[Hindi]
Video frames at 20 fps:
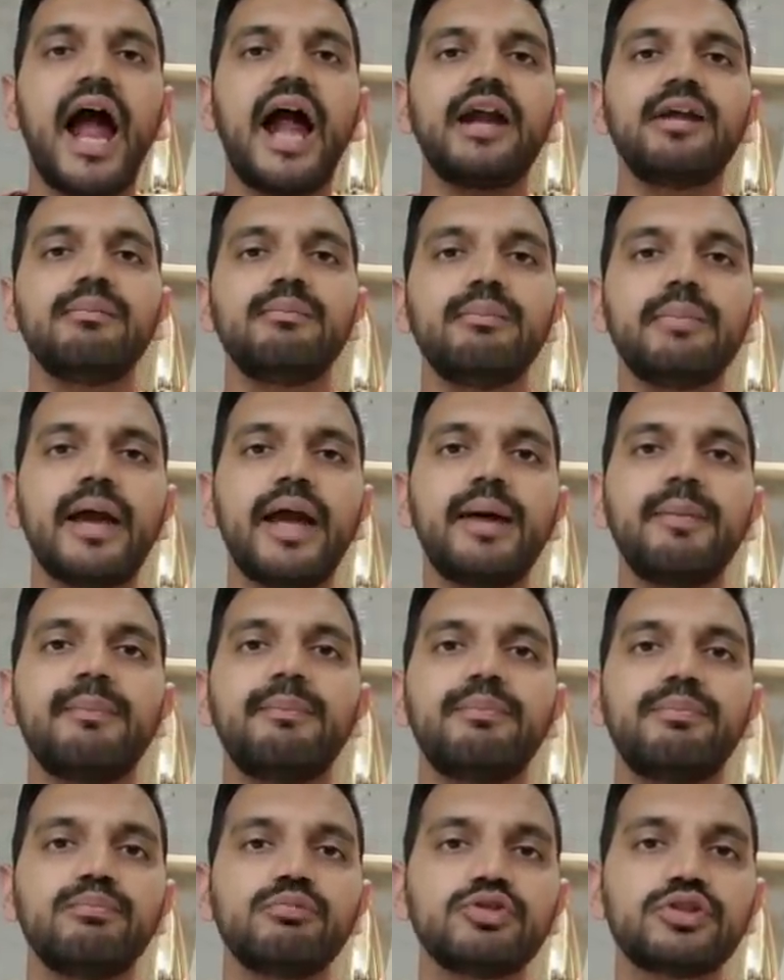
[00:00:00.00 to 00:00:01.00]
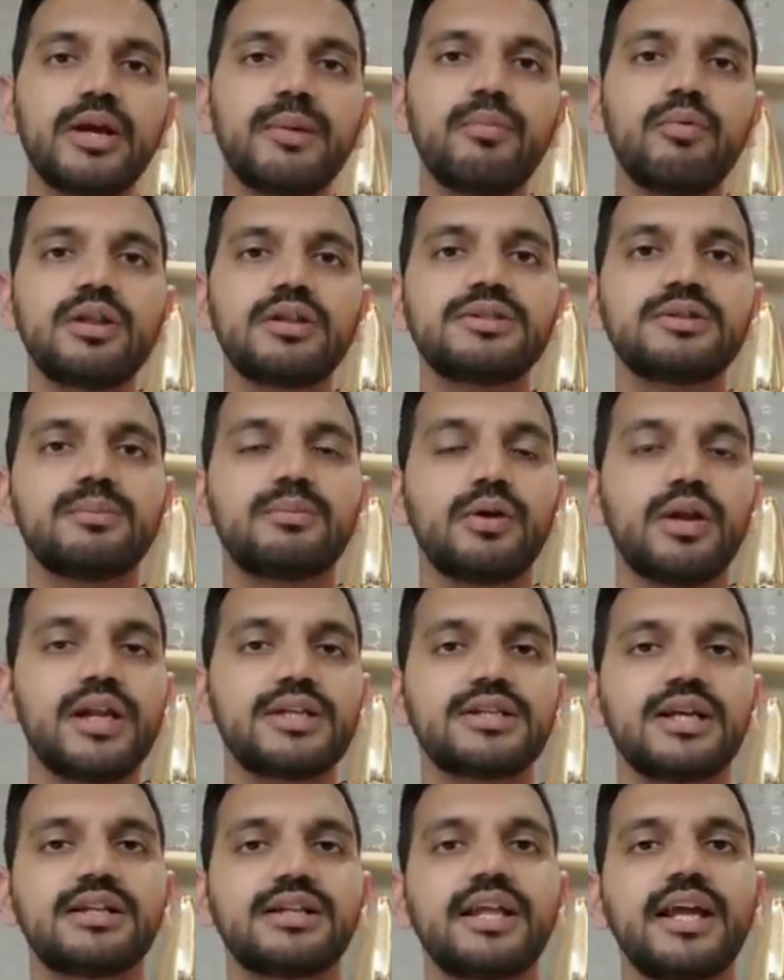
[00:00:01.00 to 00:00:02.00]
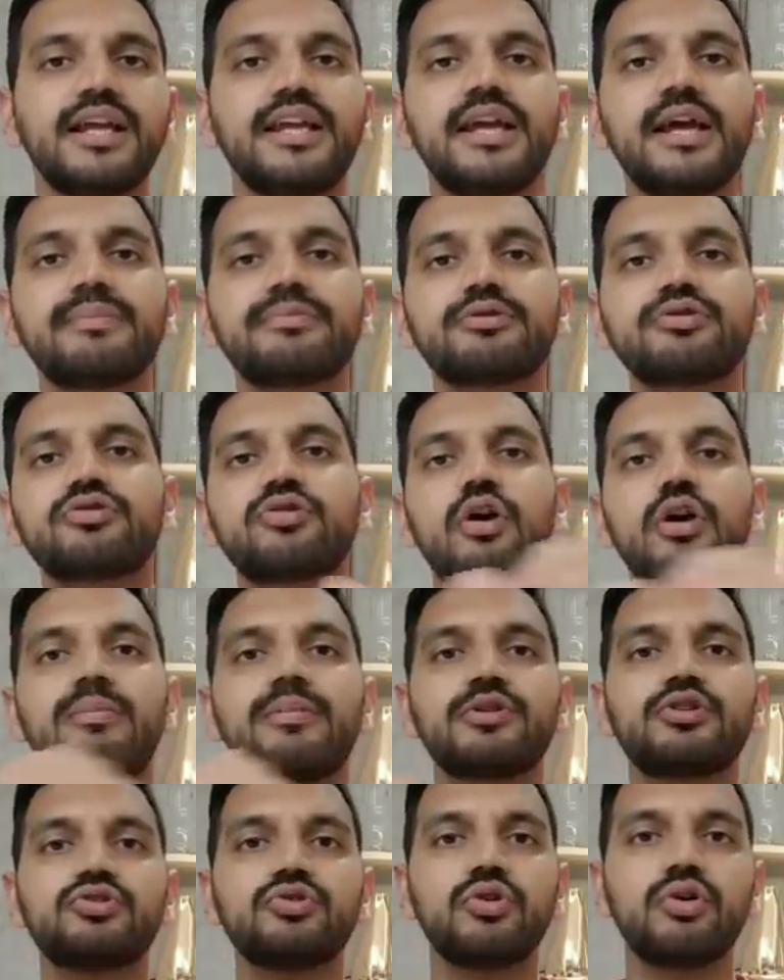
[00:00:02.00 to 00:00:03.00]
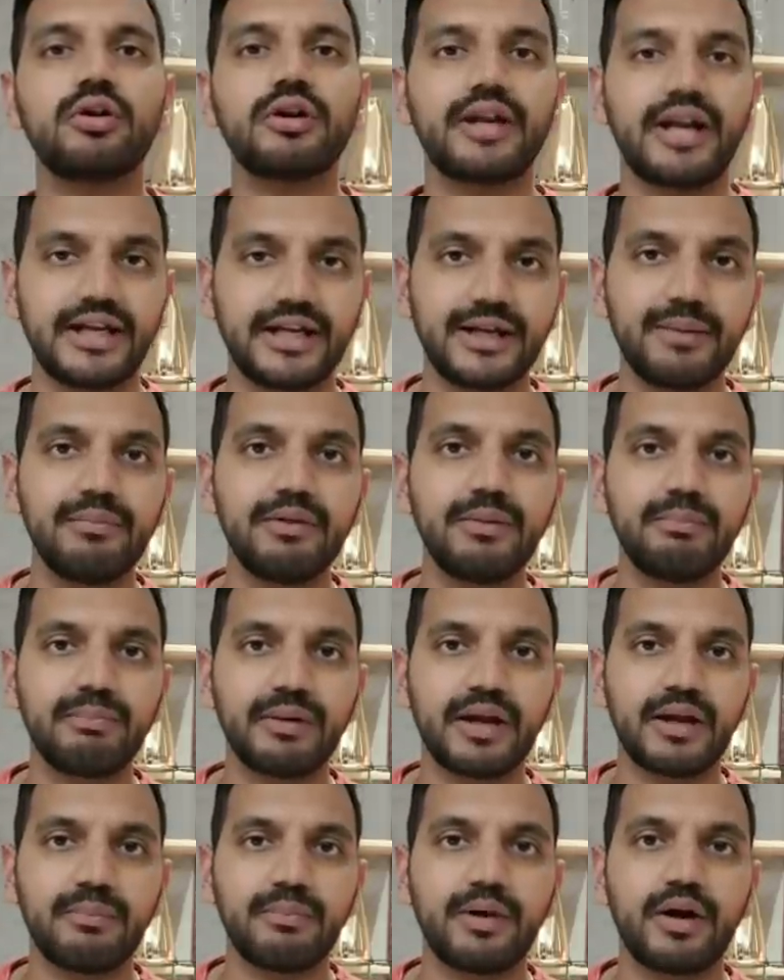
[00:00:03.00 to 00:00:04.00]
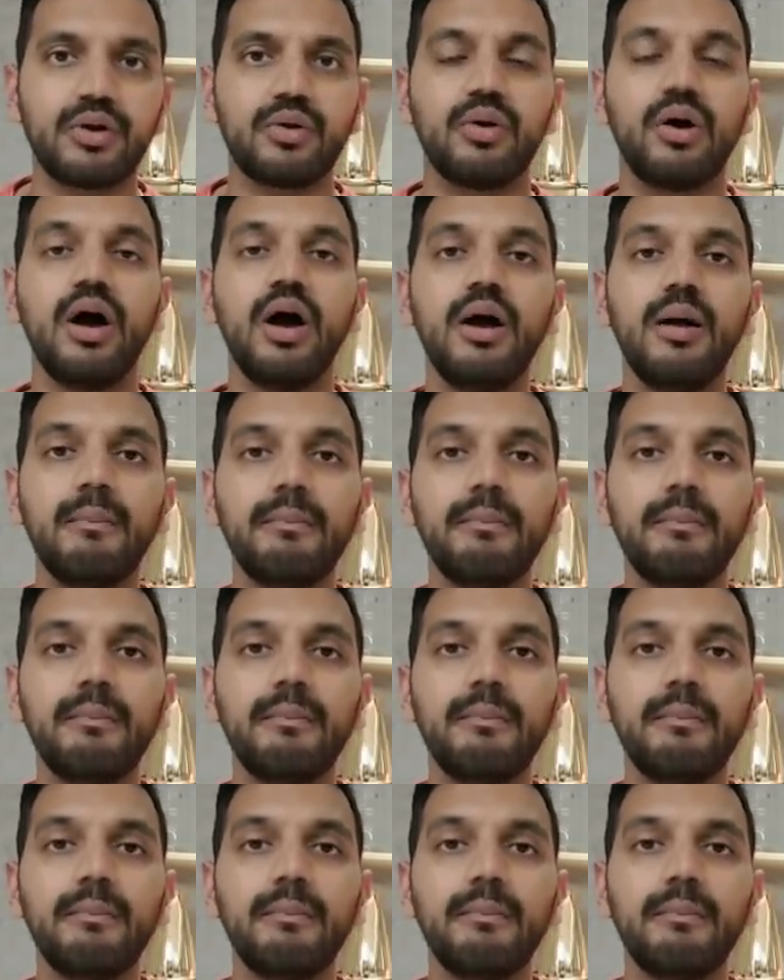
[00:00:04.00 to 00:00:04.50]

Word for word: एंड मैं मुझे बोल बोला जाता है कि आप 100 बच्चों को रैंडमली पिकअप करो